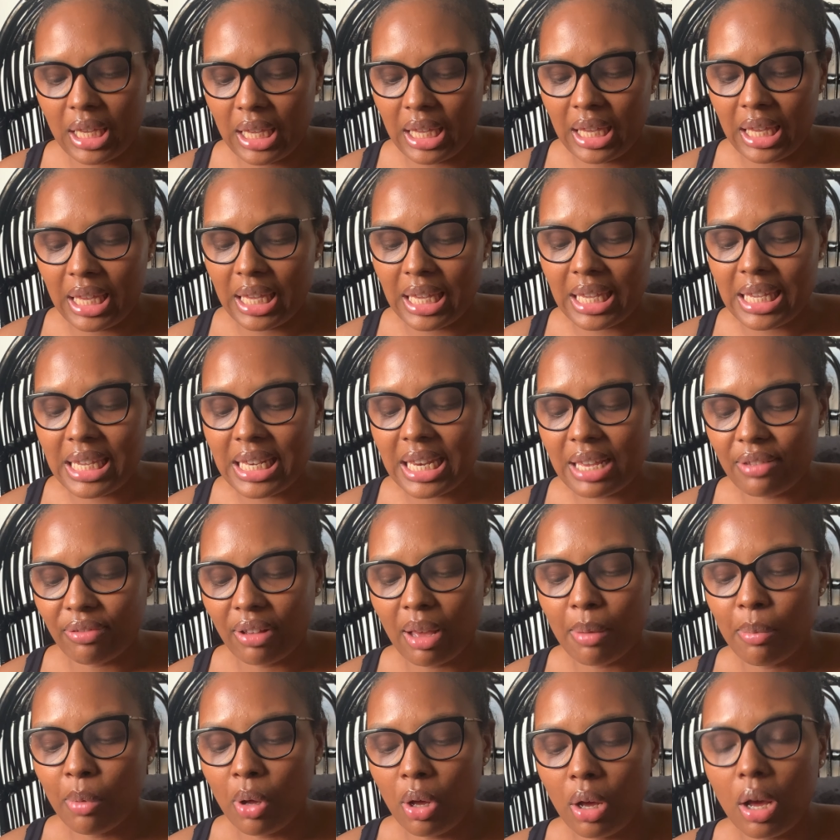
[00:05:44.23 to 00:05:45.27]
Et il est
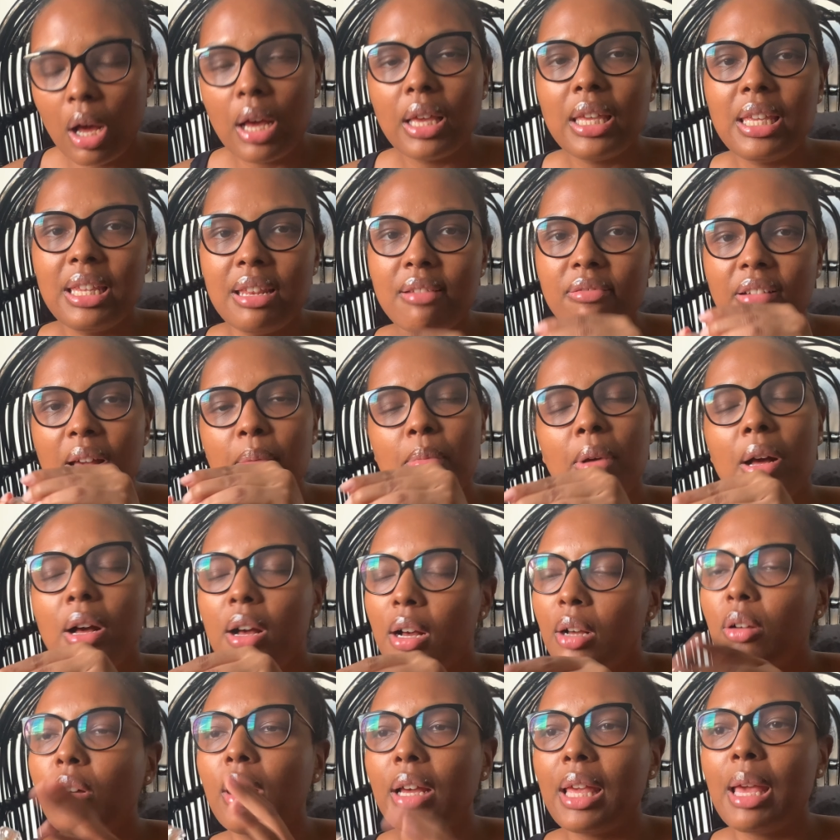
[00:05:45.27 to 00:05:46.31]
vraiment, il est vraiment
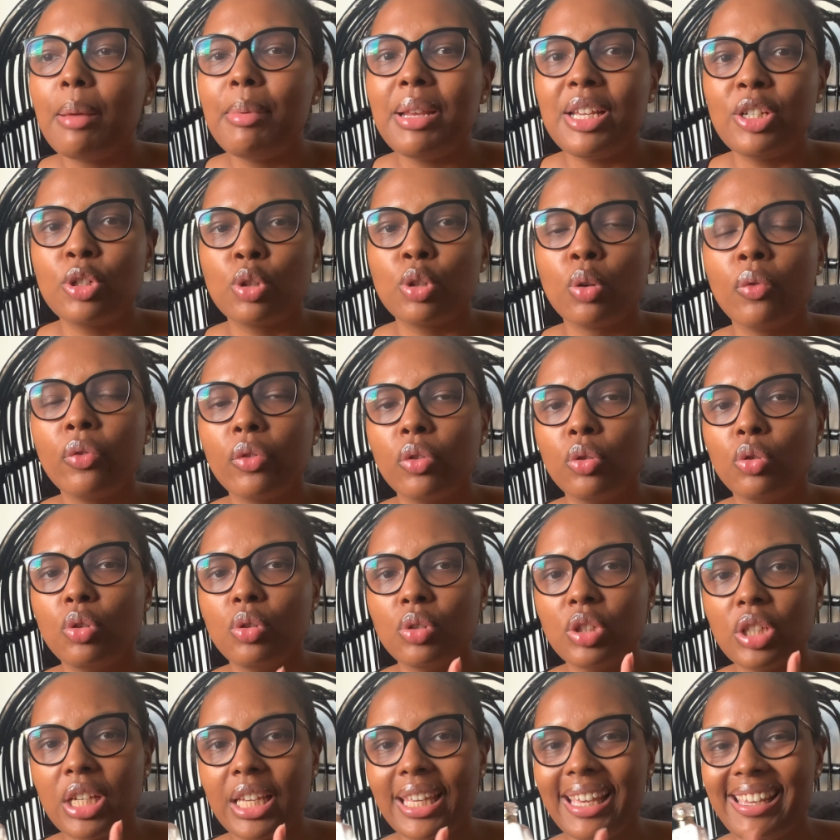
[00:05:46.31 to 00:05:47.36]
incroyable. Et je trouve que de
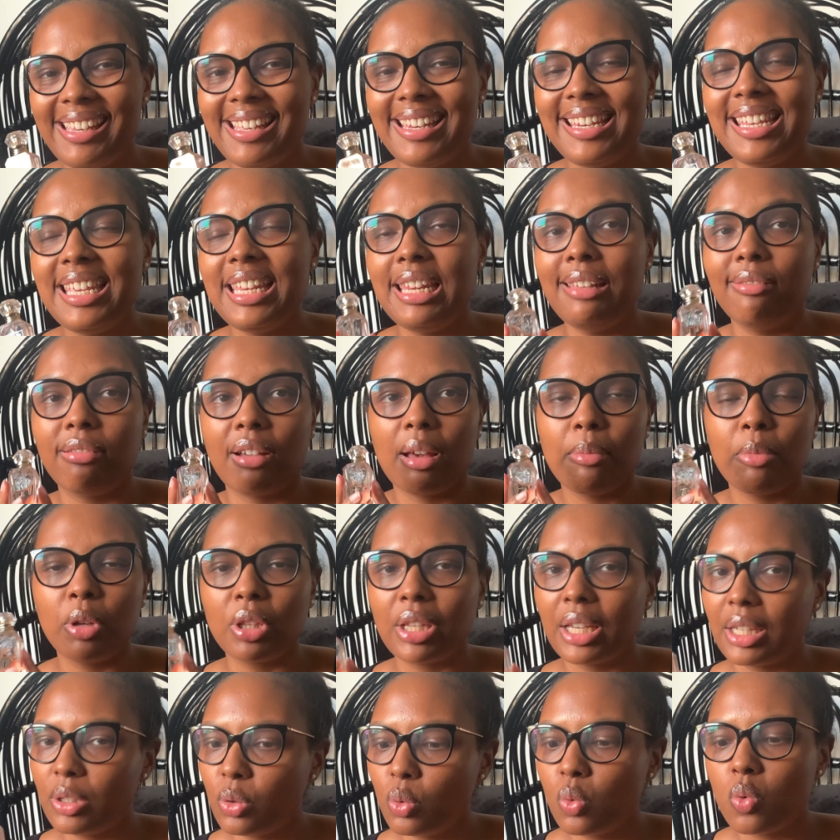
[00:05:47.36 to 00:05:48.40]
chez Kaeli, il est vraiment
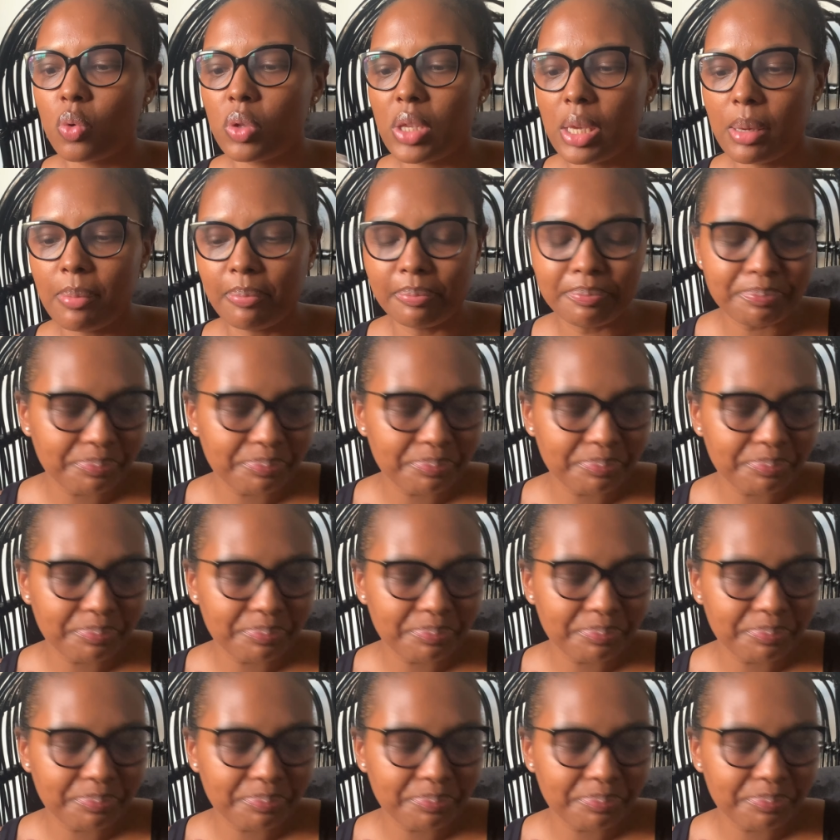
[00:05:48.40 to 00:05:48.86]
très sous-côté.